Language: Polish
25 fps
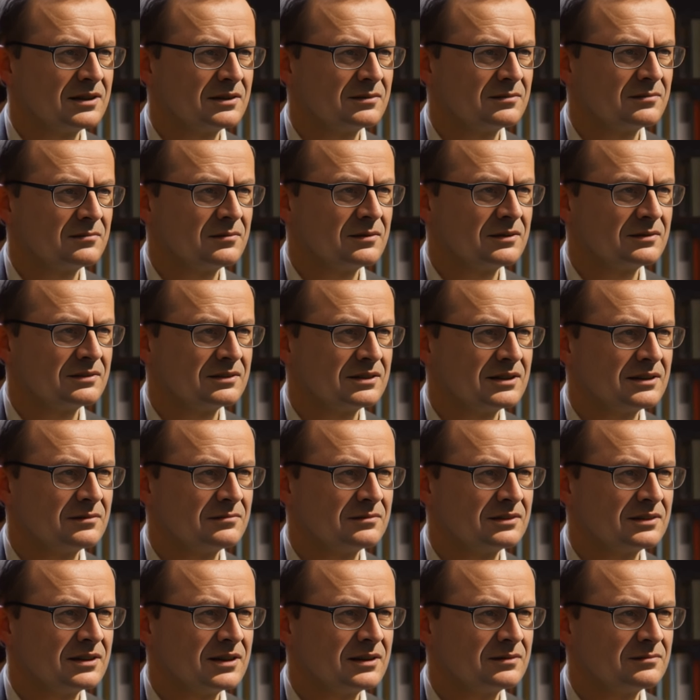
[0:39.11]
Adama
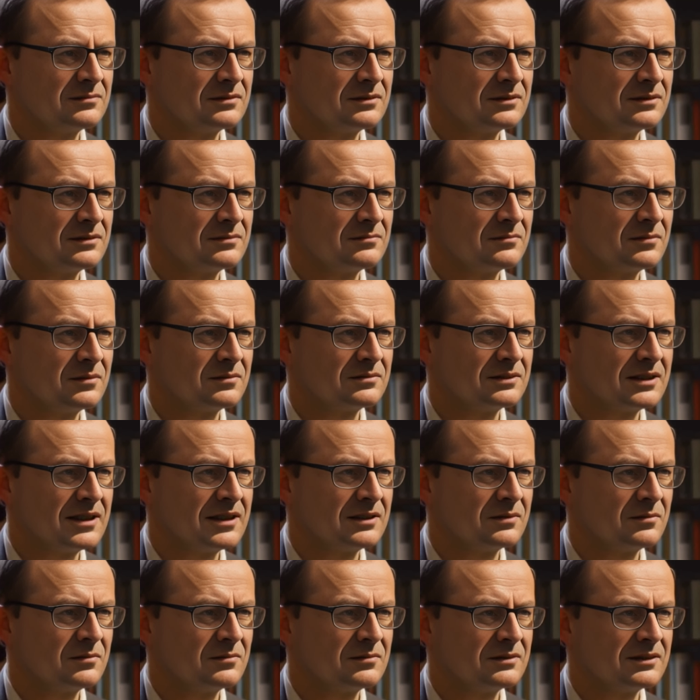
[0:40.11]
Mickiewicza w
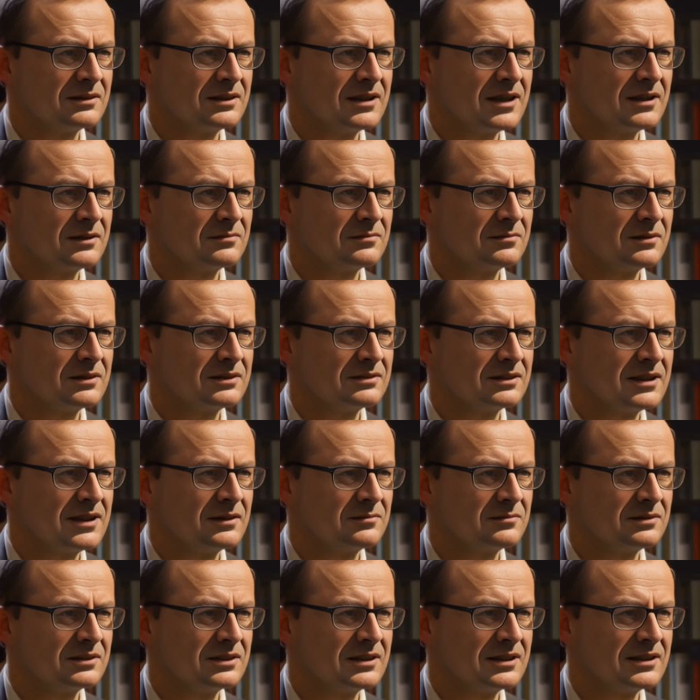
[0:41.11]
Poznaniu, a które
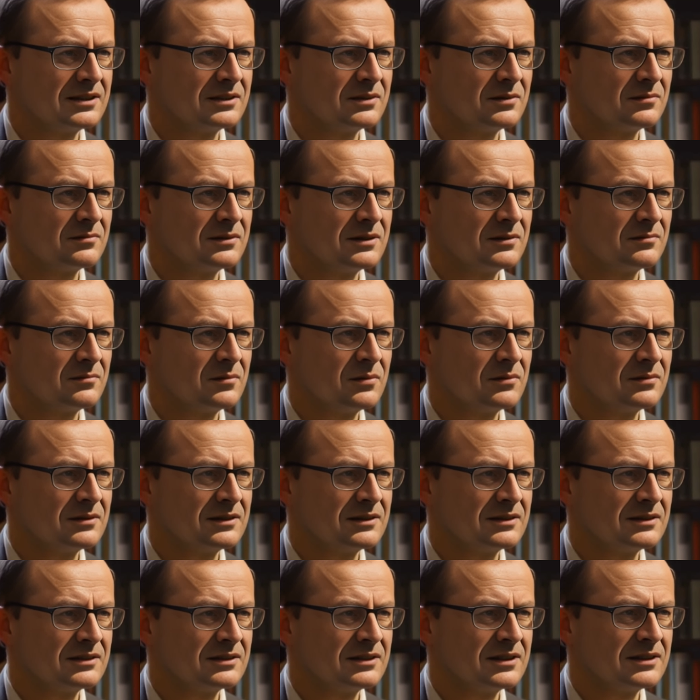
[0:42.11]
znamy dzięki nowemu,
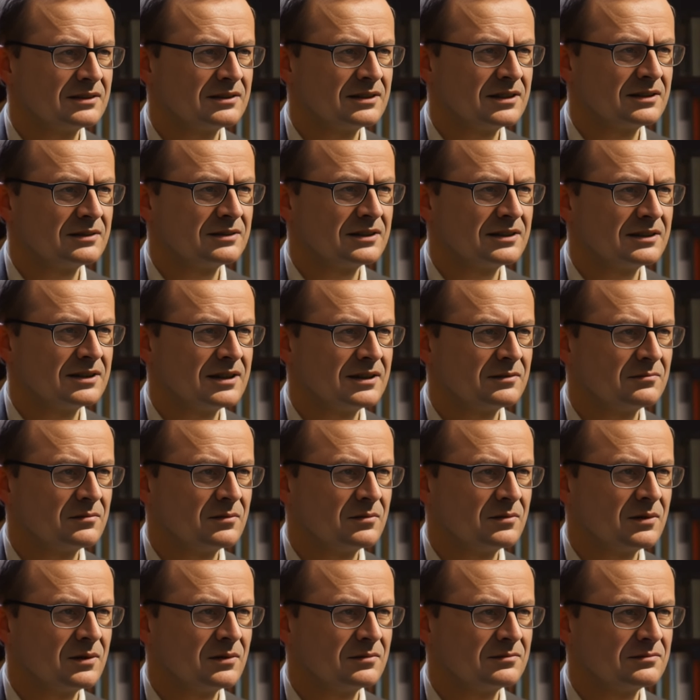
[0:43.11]

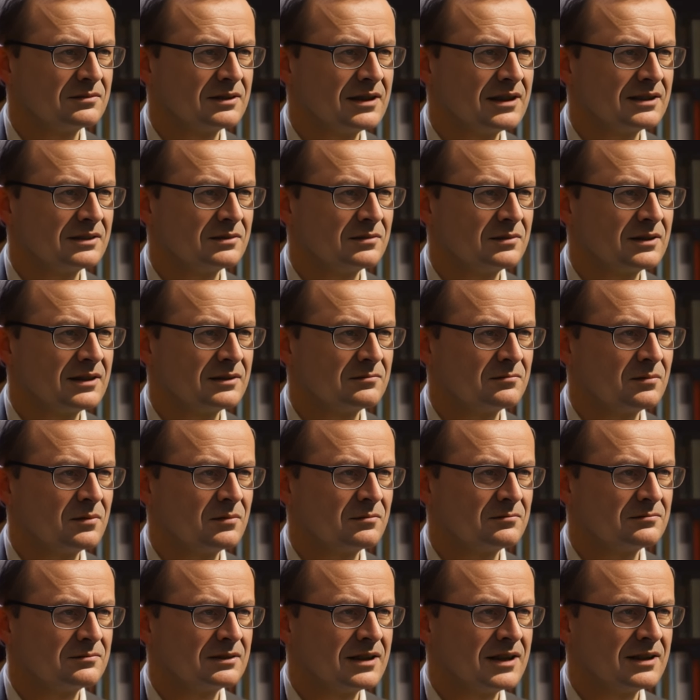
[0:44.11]
sensacyjnemu,
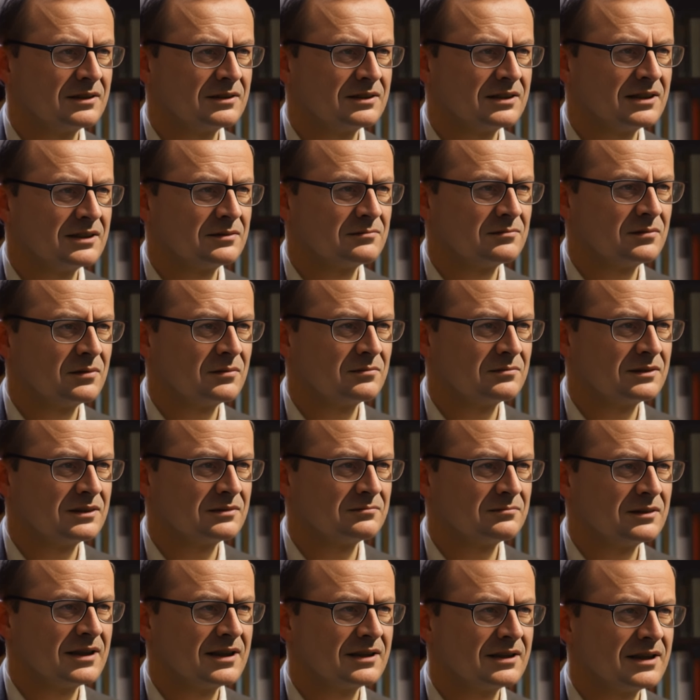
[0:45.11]
odtajnionemu archiwum
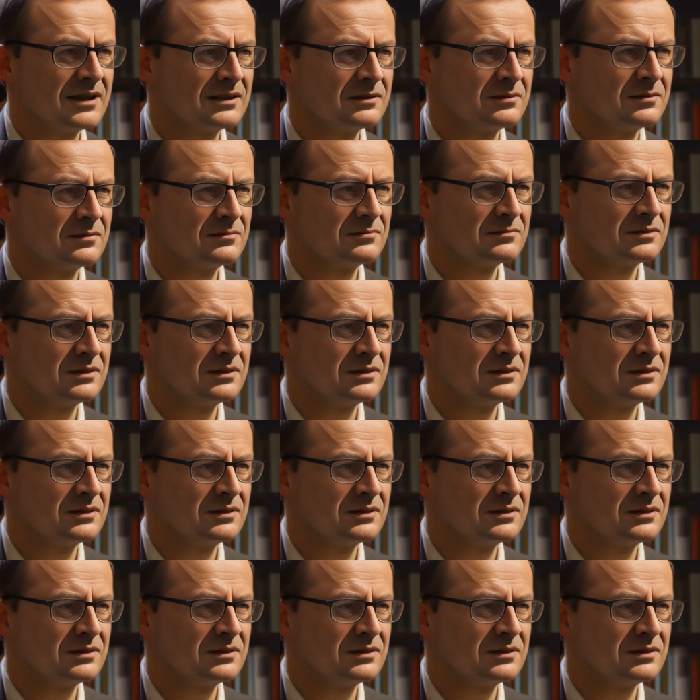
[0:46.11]
IPN N.